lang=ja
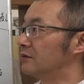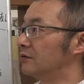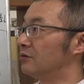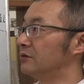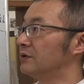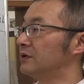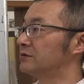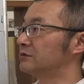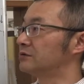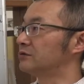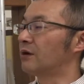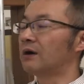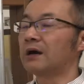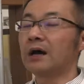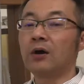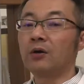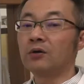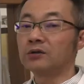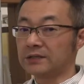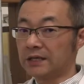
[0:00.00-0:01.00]
お肉と
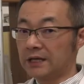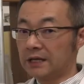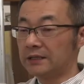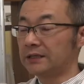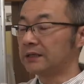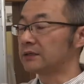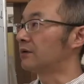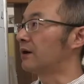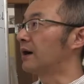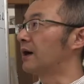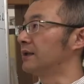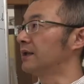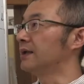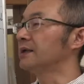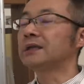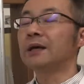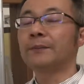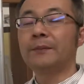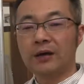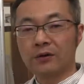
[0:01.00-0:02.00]
かお魚とかね
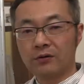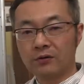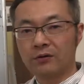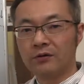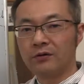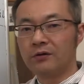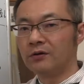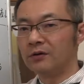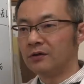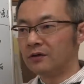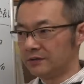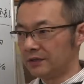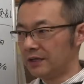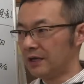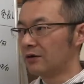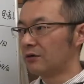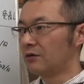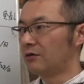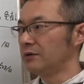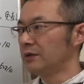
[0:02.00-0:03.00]
卵ね
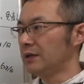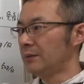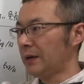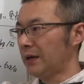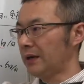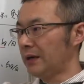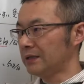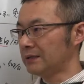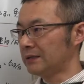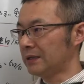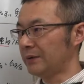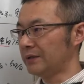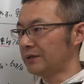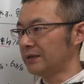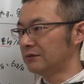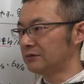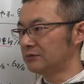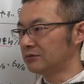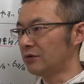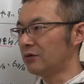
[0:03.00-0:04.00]
こんなばっかり食べ
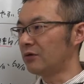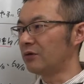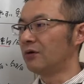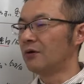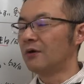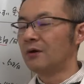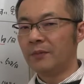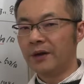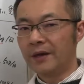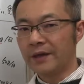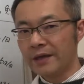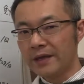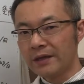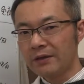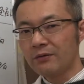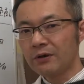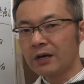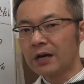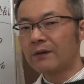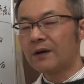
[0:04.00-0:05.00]
てると、まあ、栄
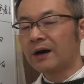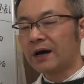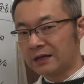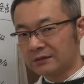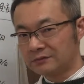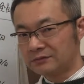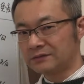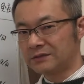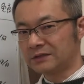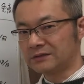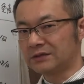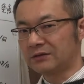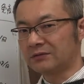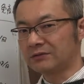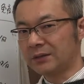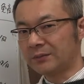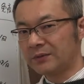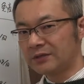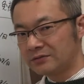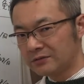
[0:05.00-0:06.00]
養価はあるんですけ
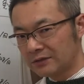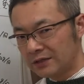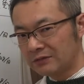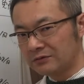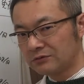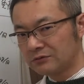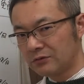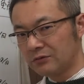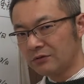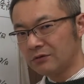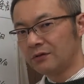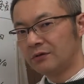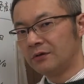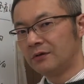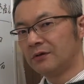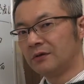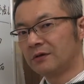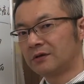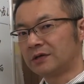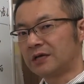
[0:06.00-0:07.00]
ど食べ過ぎると
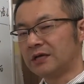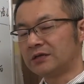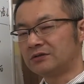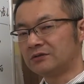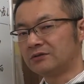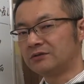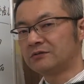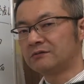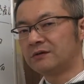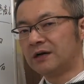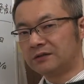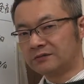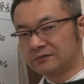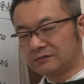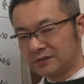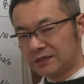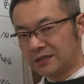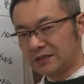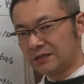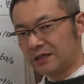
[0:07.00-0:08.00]
血流悪
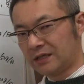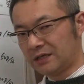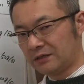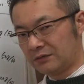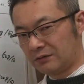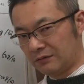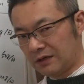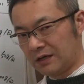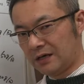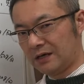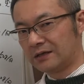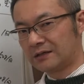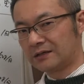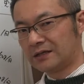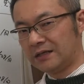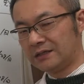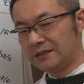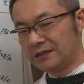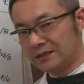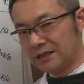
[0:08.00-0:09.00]
くなったりとか
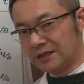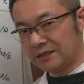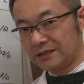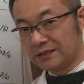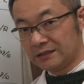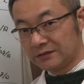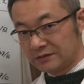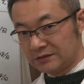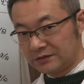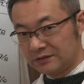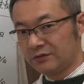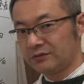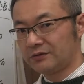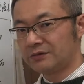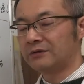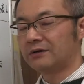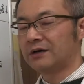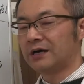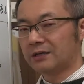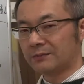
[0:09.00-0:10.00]
がんになりやすいよっ
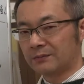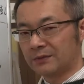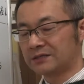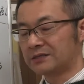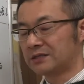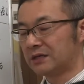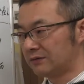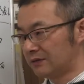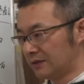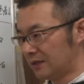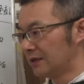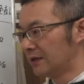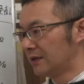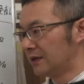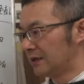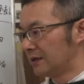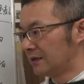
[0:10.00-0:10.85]
ていうのがありましたよね